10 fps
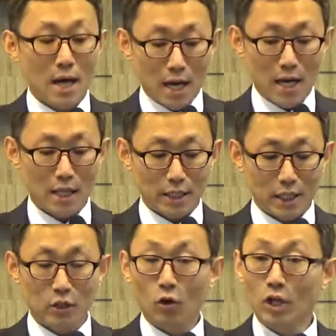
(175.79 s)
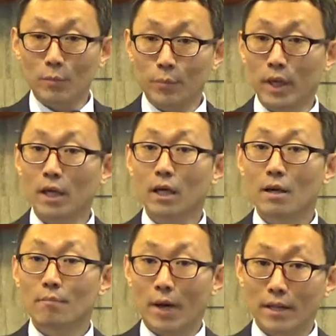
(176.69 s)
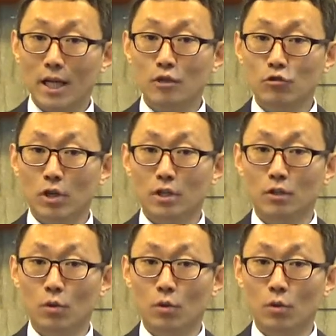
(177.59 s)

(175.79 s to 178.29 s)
하나님과 더 깊이 만날 수 있는,